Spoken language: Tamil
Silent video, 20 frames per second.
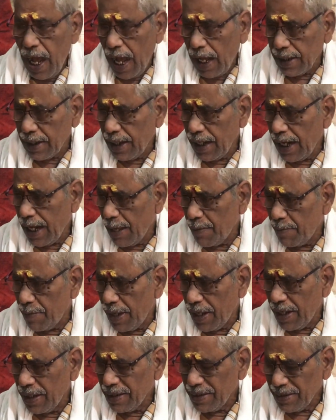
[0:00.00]
அது
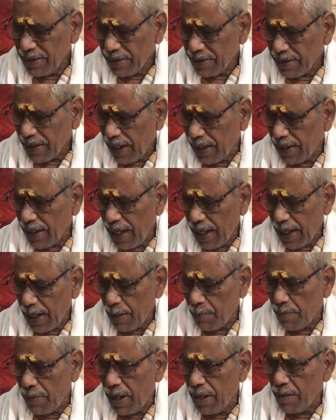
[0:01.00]
இல்லாமல்
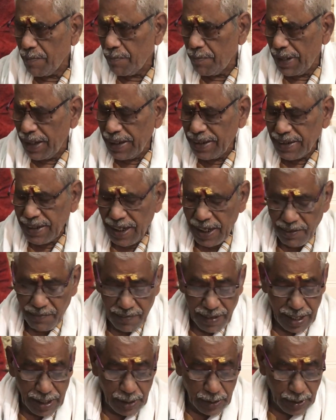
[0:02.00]
சாதாரணமாக மெடிசனல்
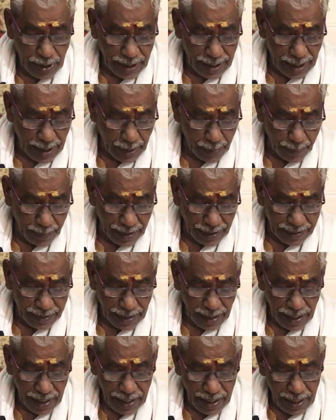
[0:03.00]
வேல்யூ என்னன்னு
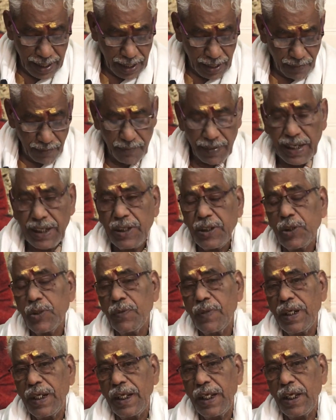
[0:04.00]
பார்த்தா வயிற்று
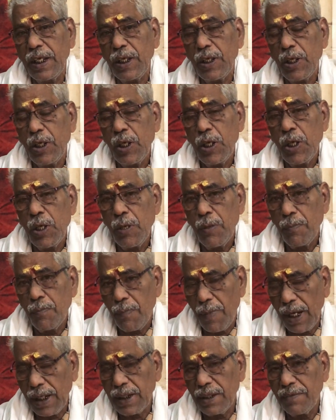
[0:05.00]
வலி
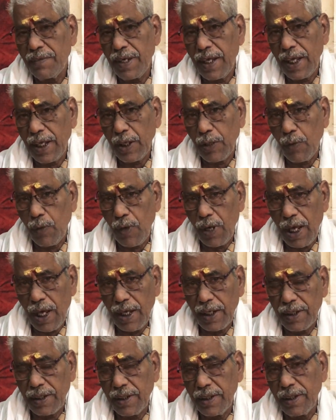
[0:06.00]
மாதவிடாய்
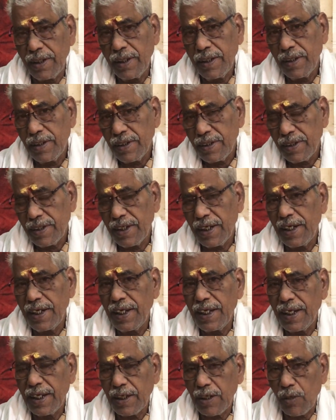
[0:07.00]
கோளாறு
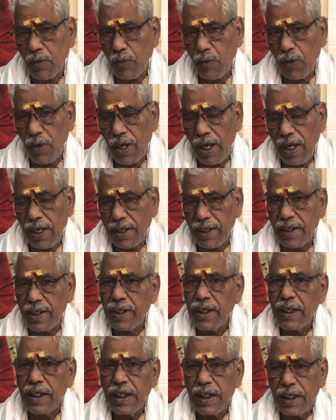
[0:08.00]
சிறுநீரக கோளாறு
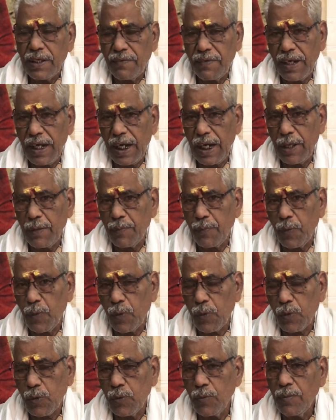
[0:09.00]
இவைகளை
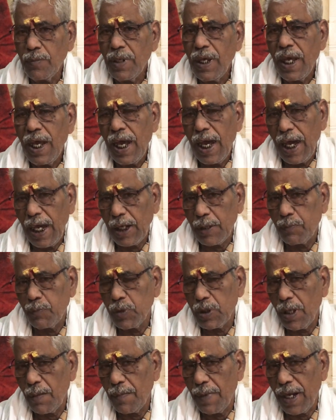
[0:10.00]
போர்க்கும்
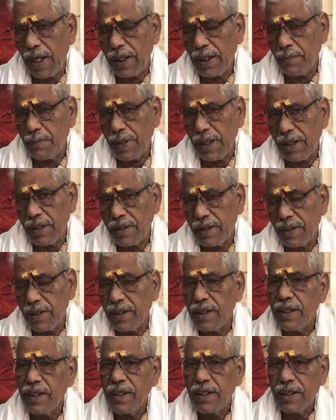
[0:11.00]
அற்புதமான மருந்து
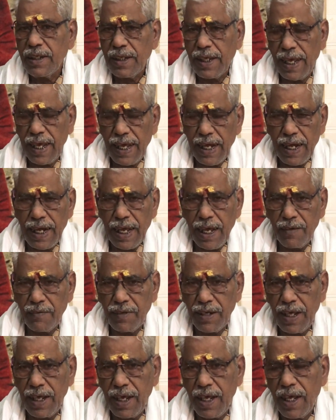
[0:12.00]

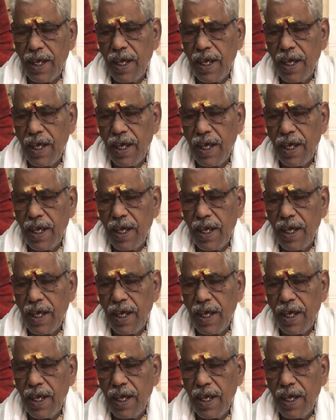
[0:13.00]
கேரளாவில்